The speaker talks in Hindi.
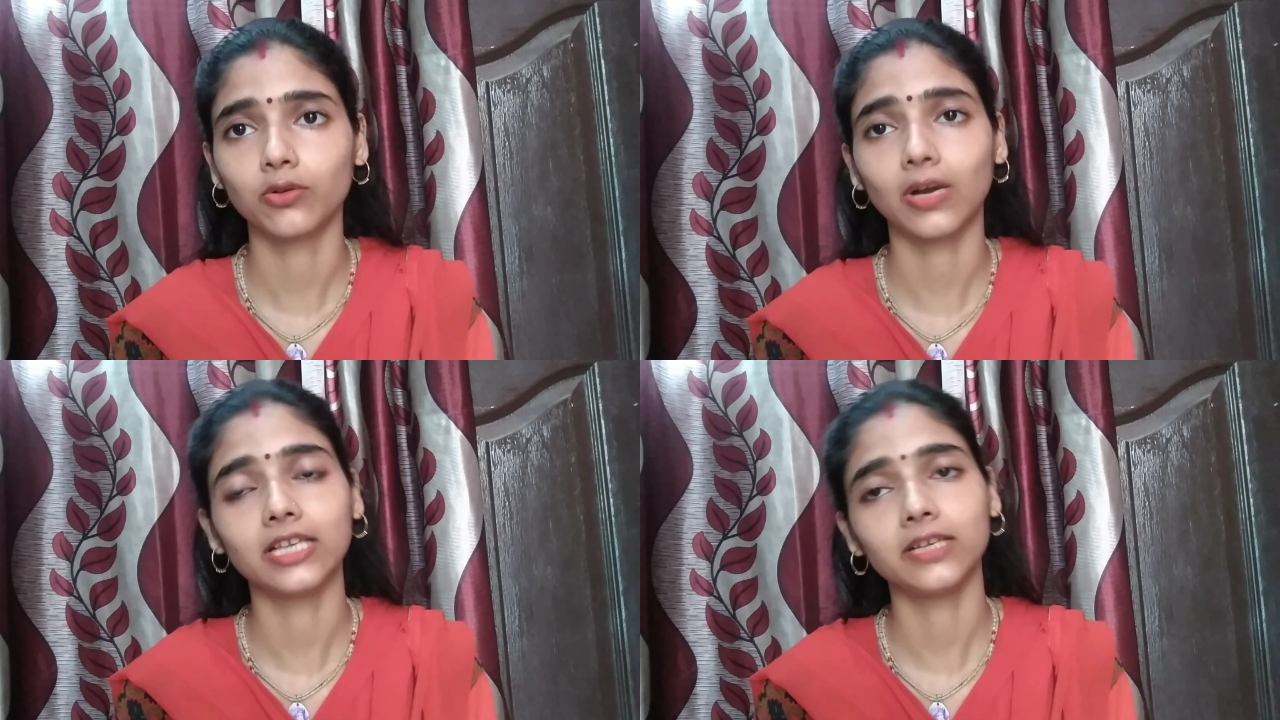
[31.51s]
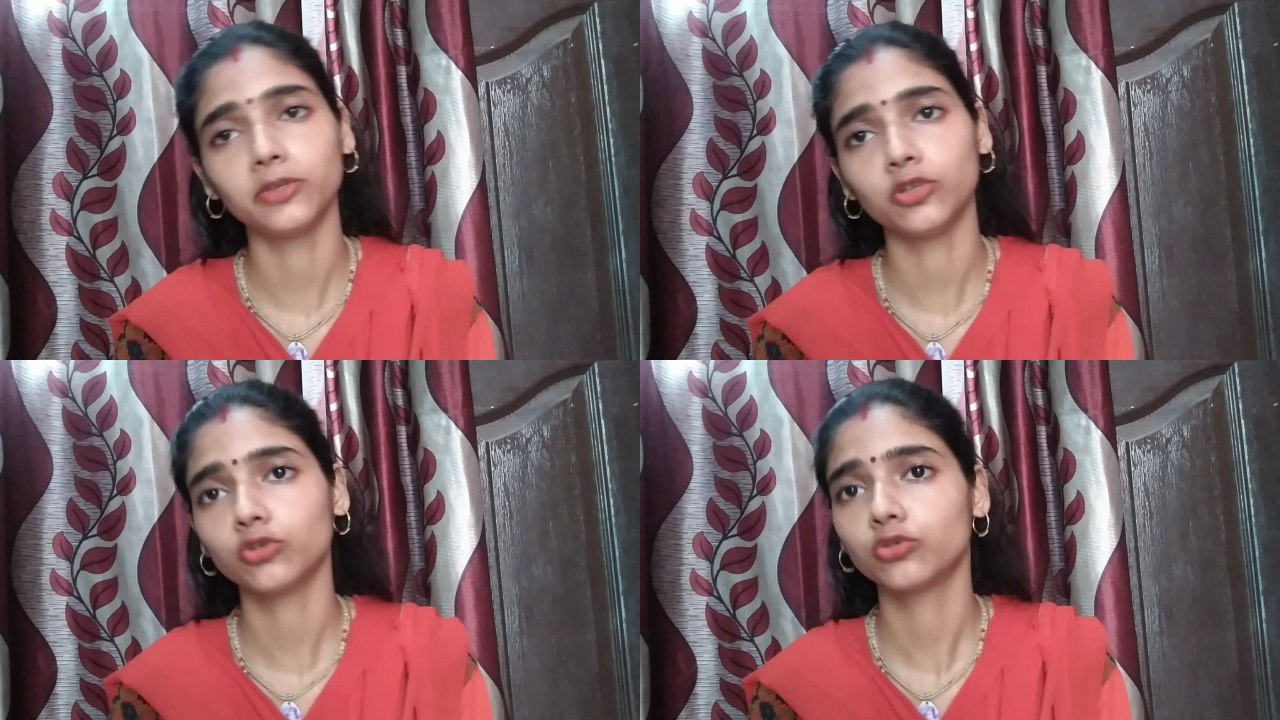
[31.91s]
तो आइए
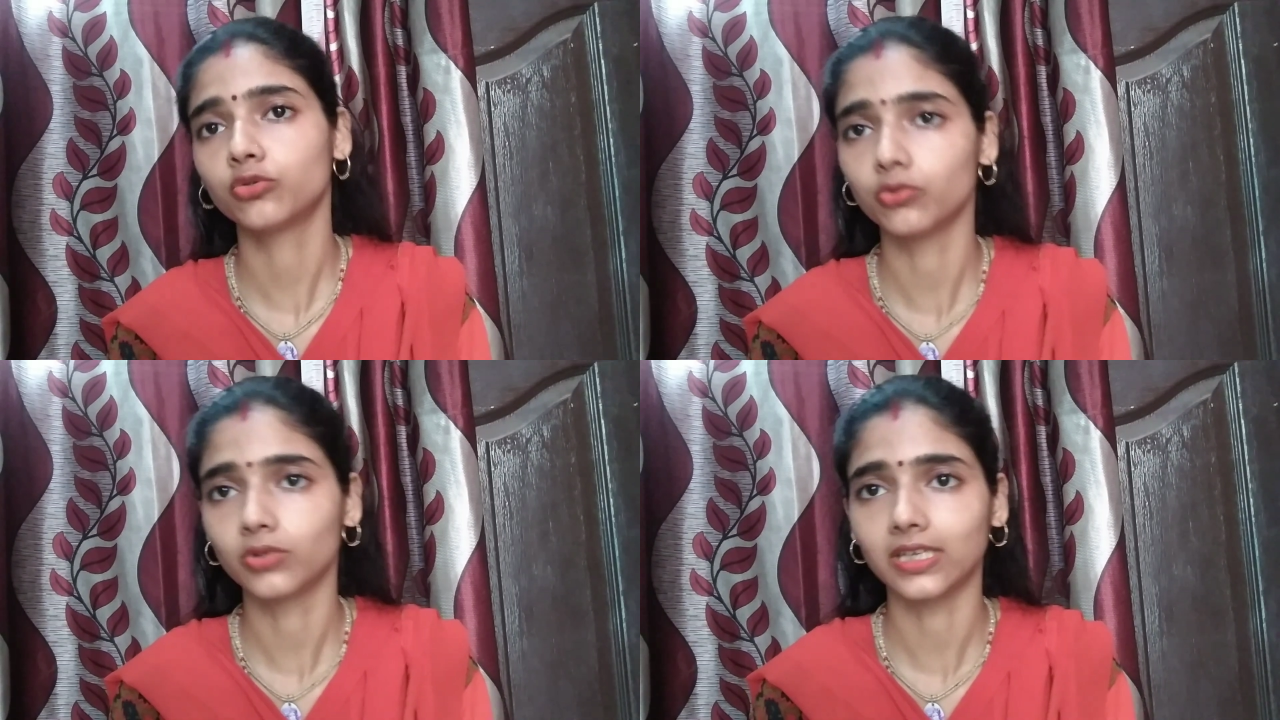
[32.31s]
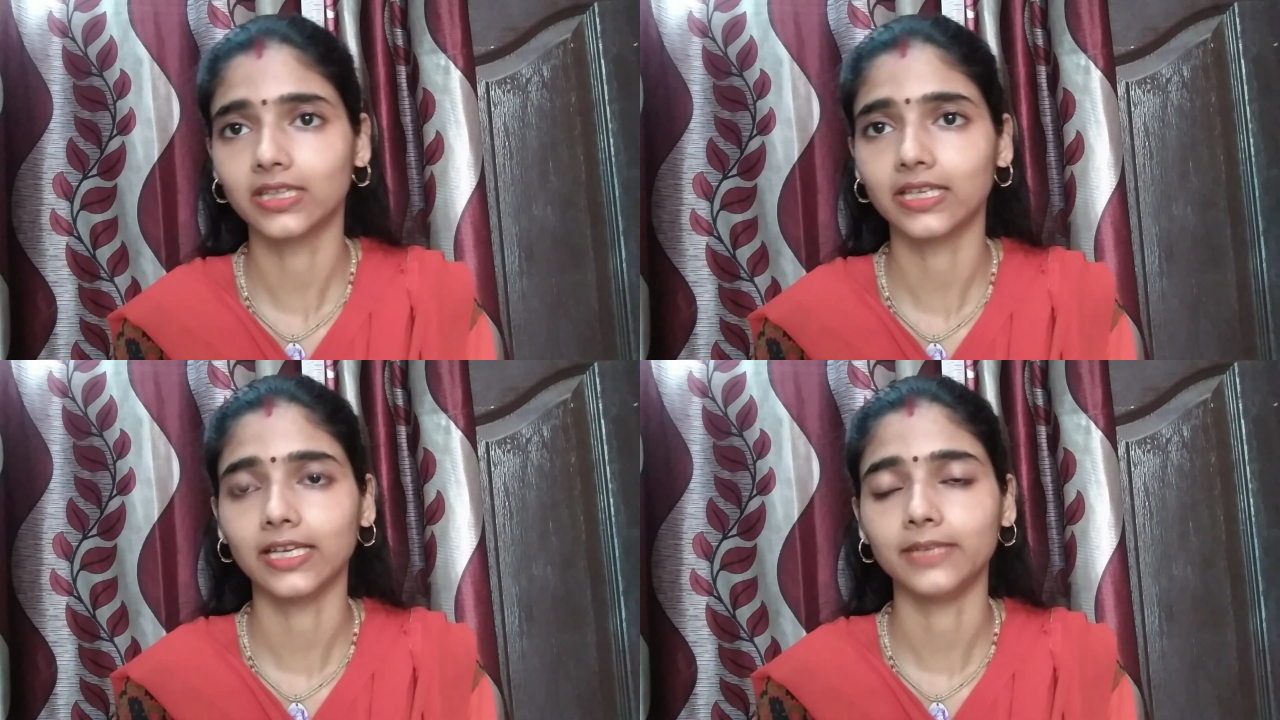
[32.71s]
वीडियो को शुरू
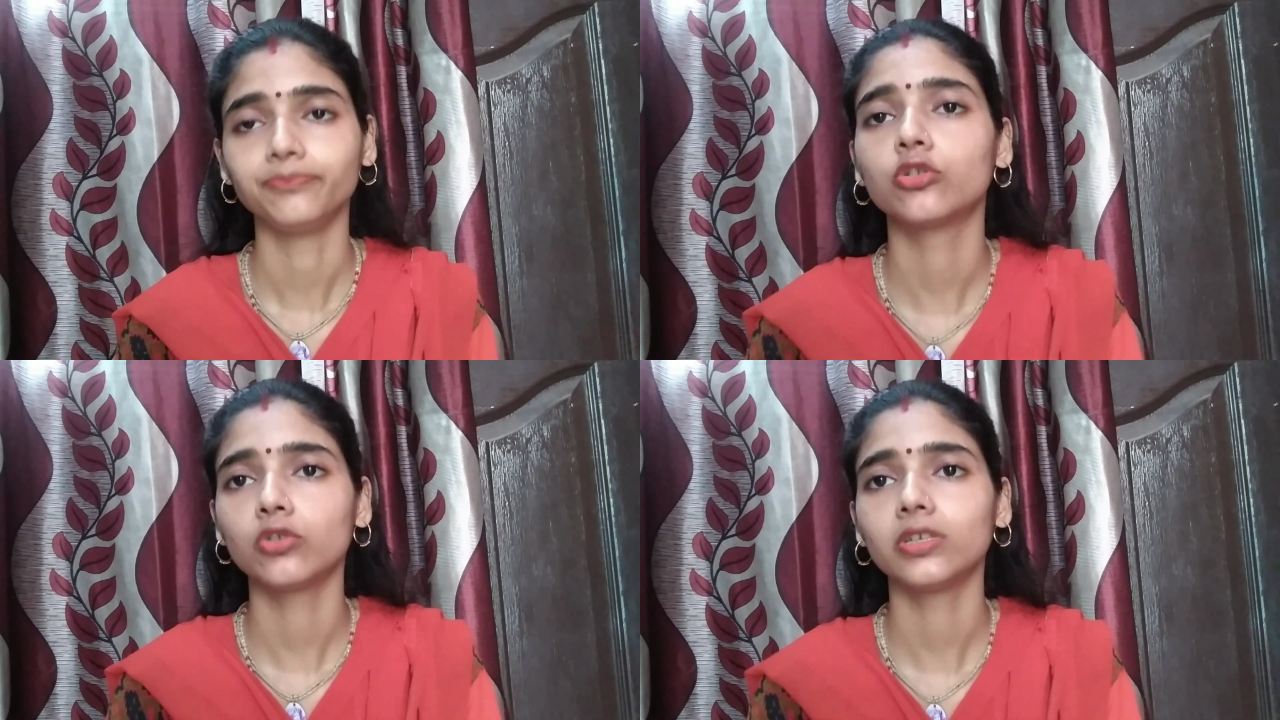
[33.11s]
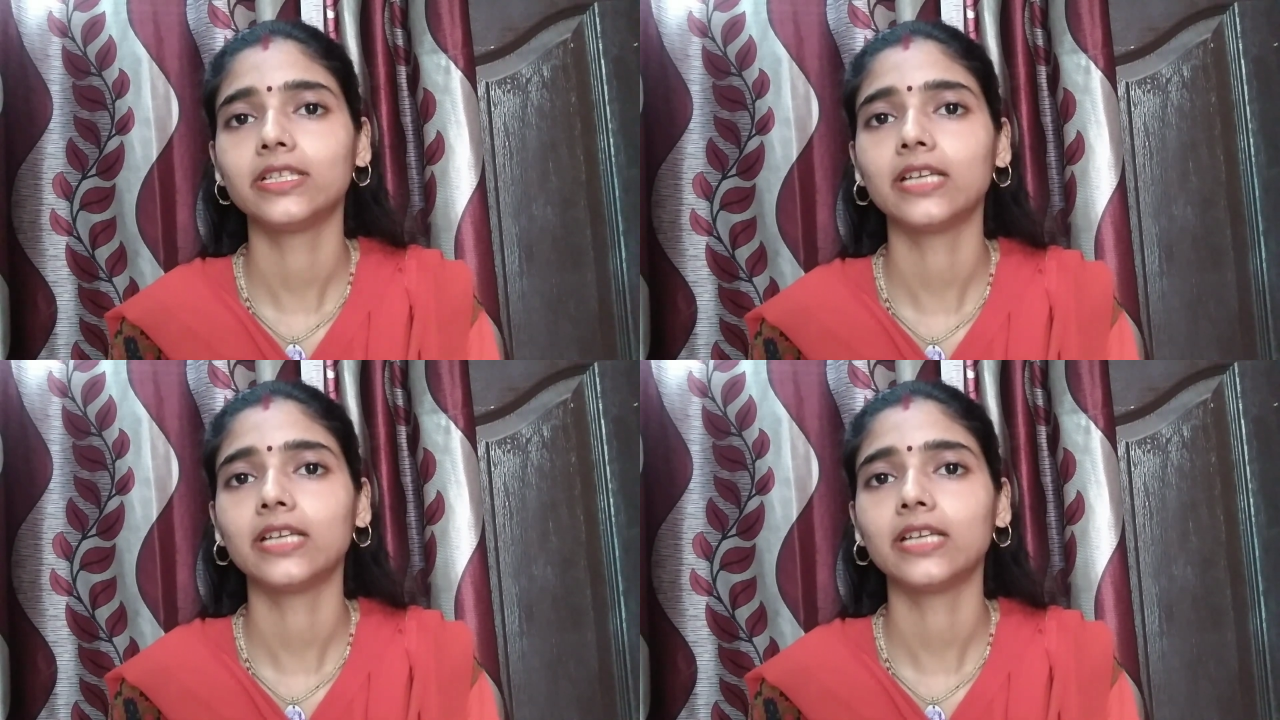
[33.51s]
करते हैं दोस्तों यदि